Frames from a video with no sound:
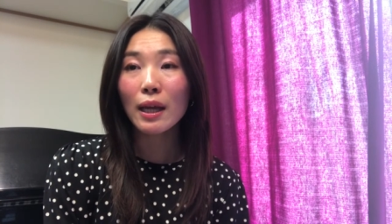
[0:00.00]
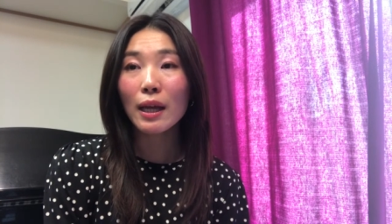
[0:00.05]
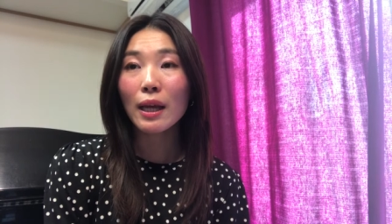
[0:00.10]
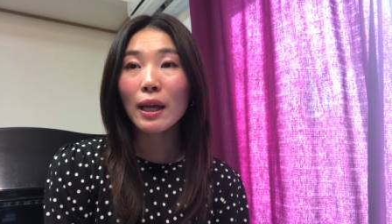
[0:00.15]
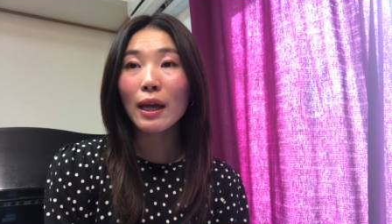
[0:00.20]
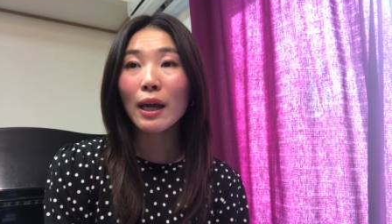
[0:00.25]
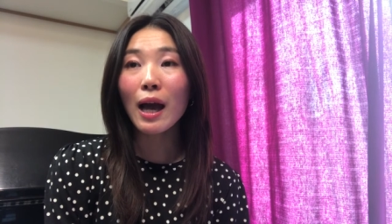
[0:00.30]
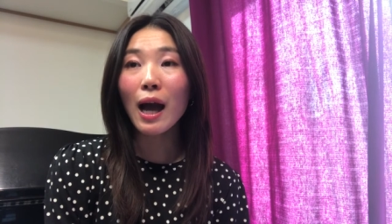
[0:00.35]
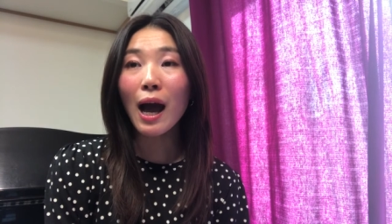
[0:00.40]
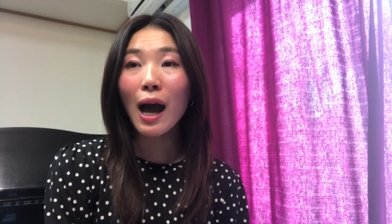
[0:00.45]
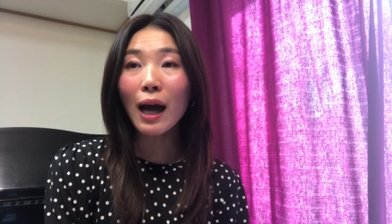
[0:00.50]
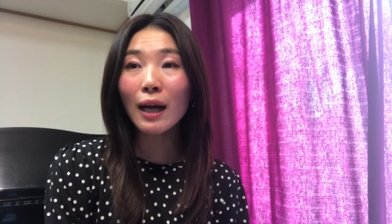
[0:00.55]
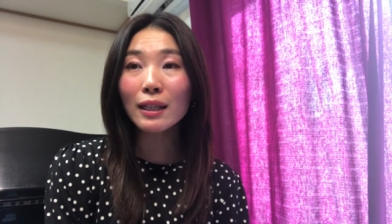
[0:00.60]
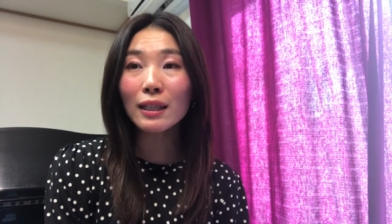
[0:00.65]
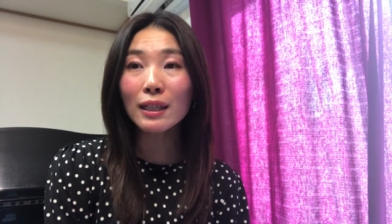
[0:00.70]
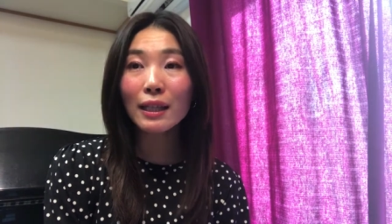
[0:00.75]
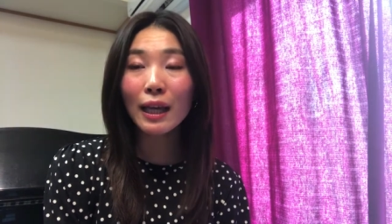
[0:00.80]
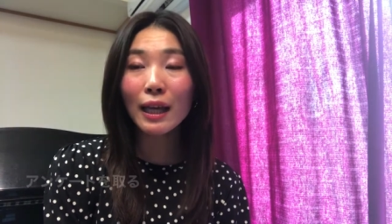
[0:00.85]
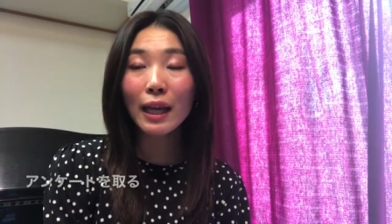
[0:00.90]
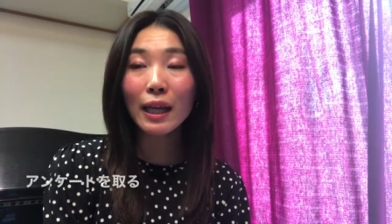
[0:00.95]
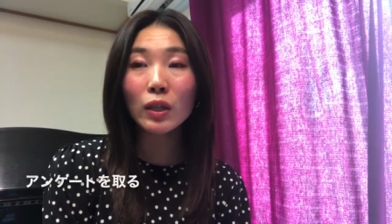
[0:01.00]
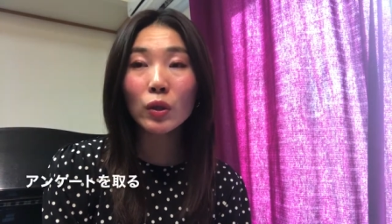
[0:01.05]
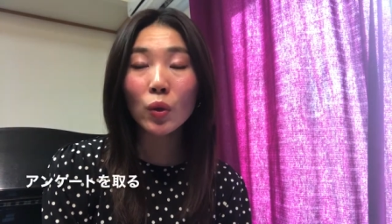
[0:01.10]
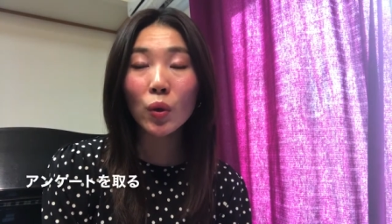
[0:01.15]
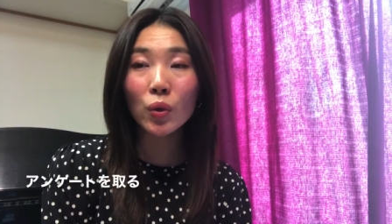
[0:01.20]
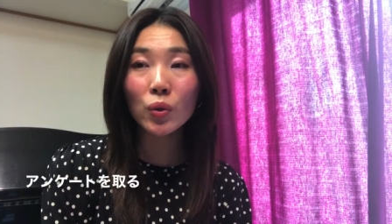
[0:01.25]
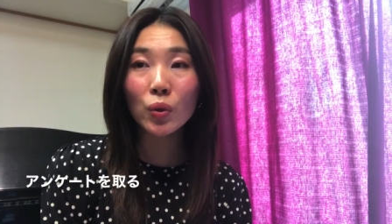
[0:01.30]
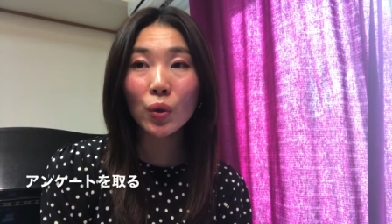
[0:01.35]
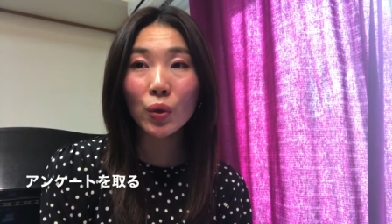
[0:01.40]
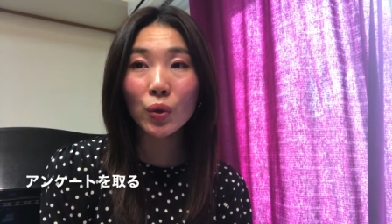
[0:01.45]
えアンケート
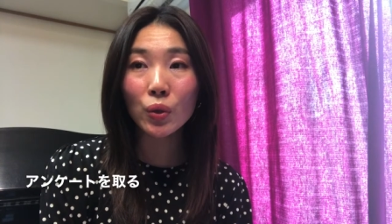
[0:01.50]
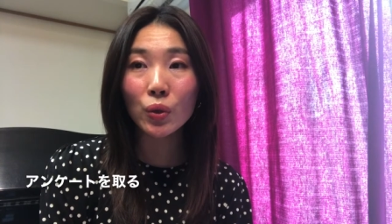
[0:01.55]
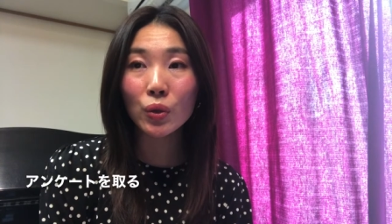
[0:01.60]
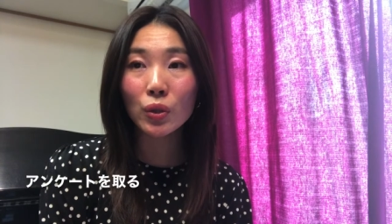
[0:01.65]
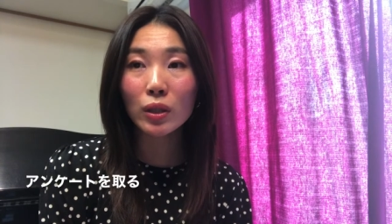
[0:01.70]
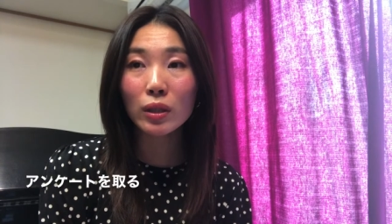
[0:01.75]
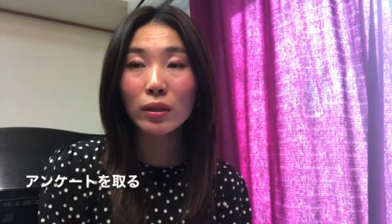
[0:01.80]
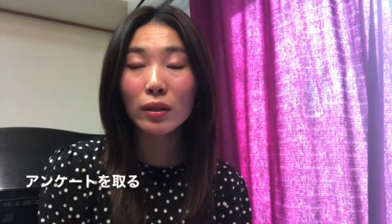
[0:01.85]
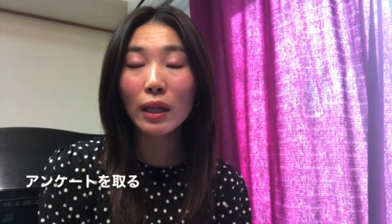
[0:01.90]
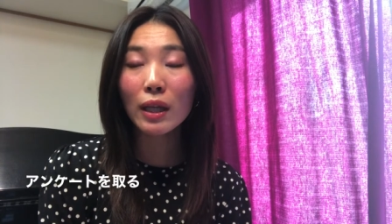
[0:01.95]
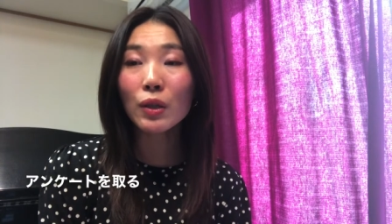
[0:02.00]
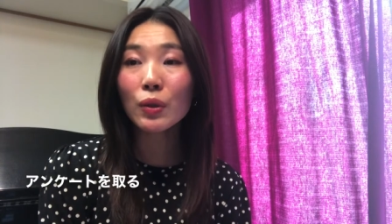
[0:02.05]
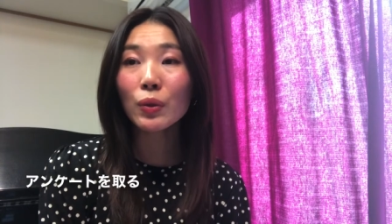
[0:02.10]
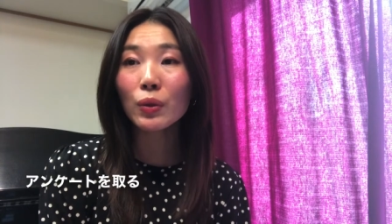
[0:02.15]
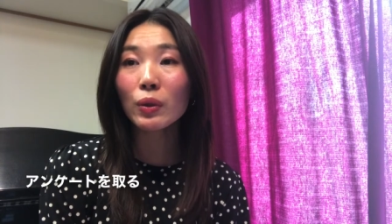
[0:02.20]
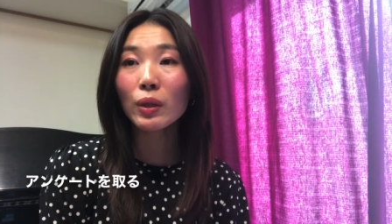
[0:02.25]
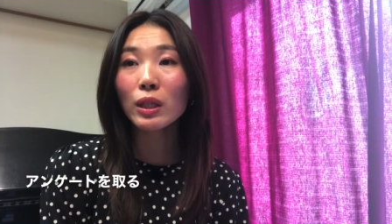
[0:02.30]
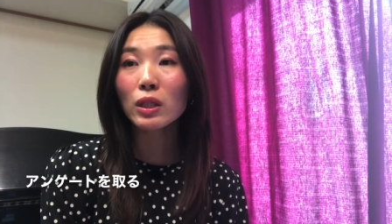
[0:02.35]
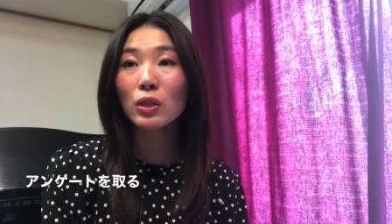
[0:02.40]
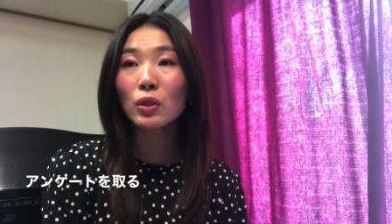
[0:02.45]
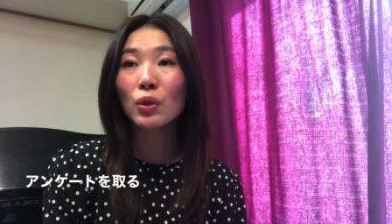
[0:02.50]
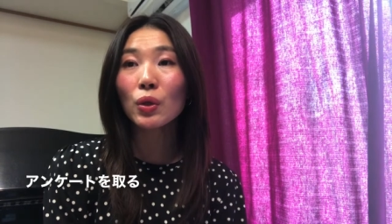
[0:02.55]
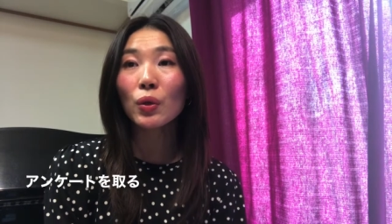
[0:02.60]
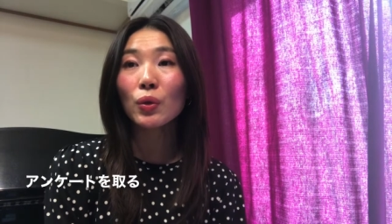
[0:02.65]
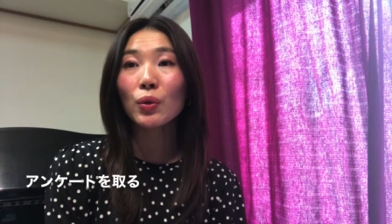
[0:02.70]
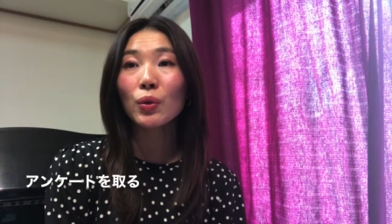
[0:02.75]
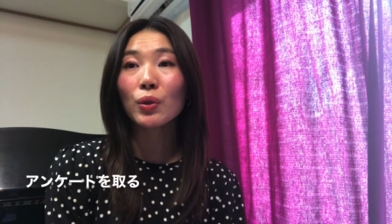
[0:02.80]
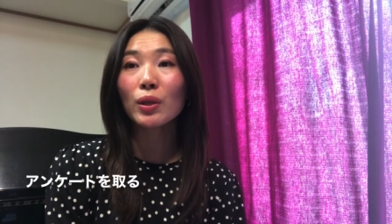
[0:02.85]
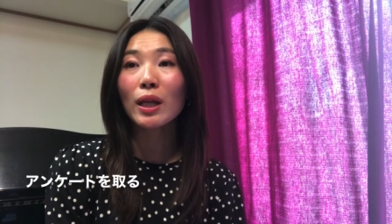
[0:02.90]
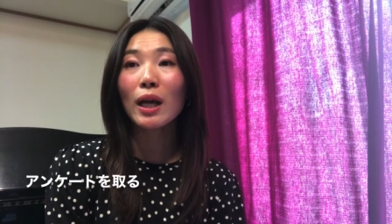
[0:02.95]
を取るっていうことはすご
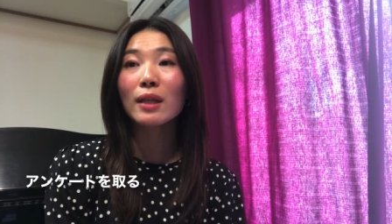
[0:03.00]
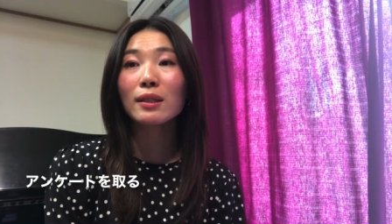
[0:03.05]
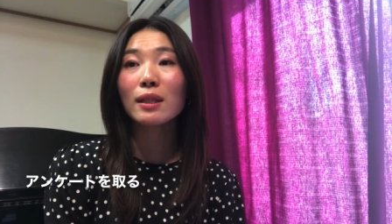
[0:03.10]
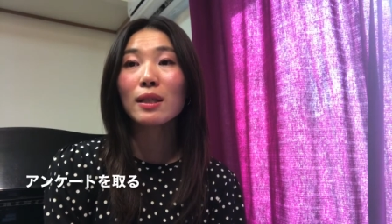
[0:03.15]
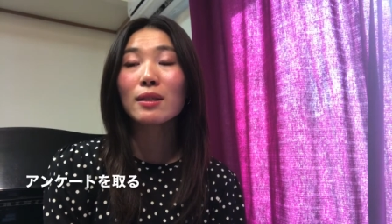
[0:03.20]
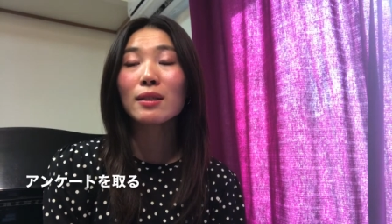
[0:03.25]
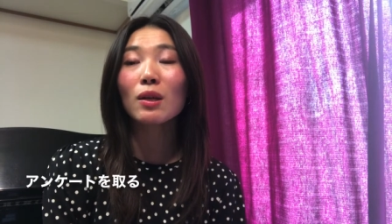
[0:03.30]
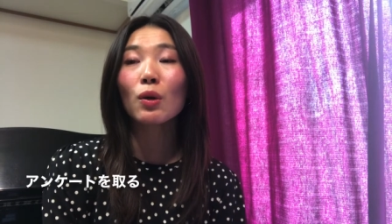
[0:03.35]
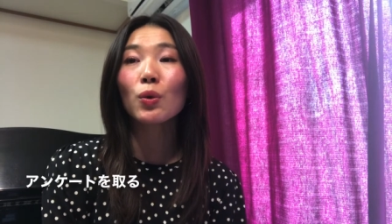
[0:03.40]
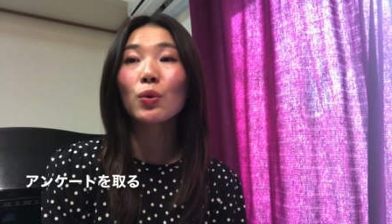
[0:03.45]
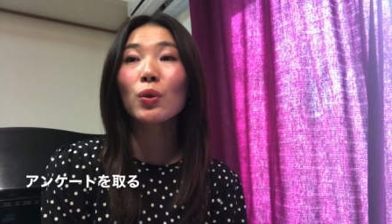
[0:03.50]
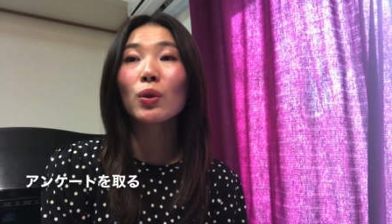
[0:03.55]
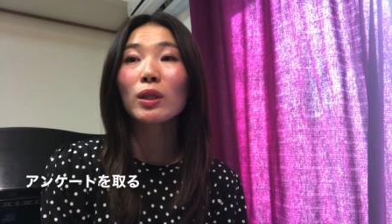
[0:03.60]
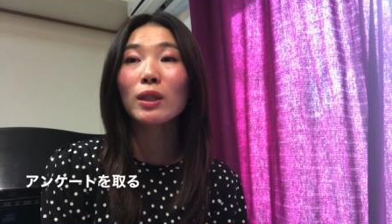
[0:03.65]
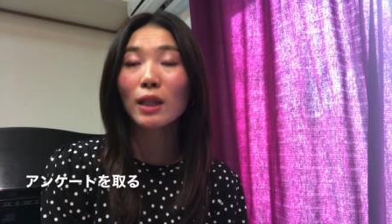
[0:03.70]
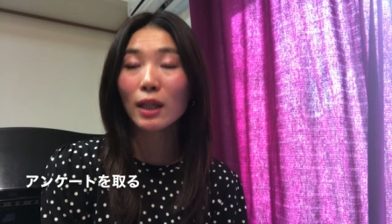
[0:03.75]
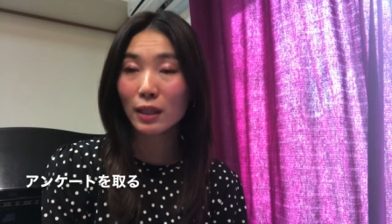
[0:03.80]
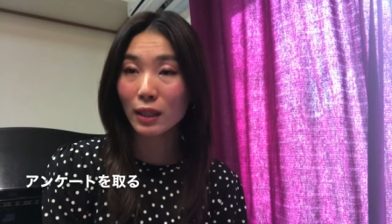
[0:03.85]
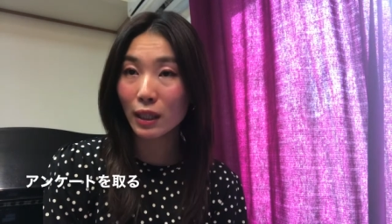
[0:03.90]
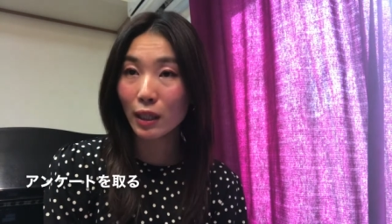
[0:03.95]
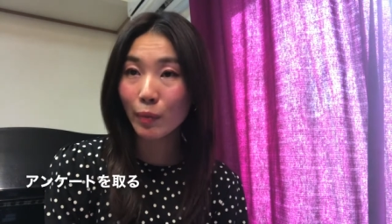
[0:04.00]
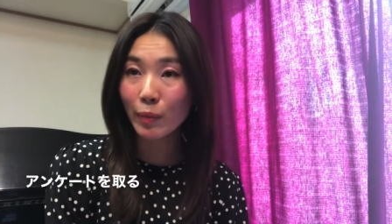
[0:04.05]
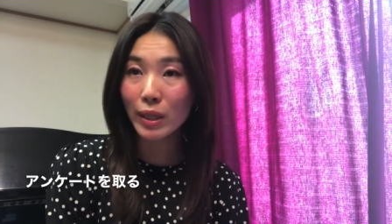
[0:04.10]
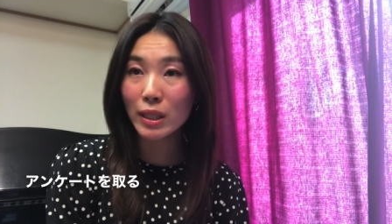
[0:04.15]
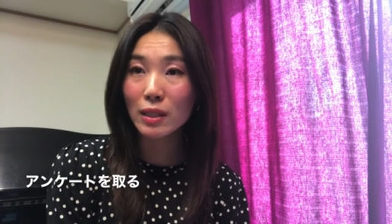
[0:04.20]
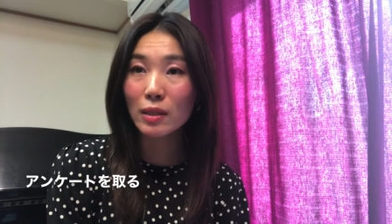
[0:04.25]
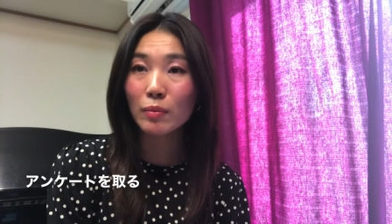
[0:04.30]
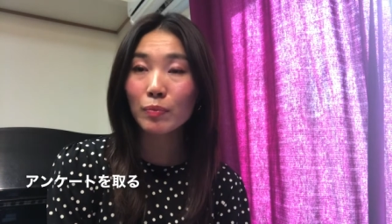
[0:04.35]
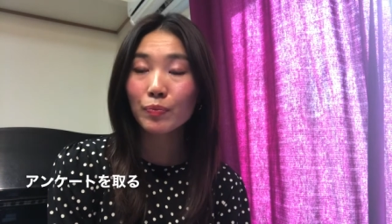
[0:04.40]
く大切なことになってきます。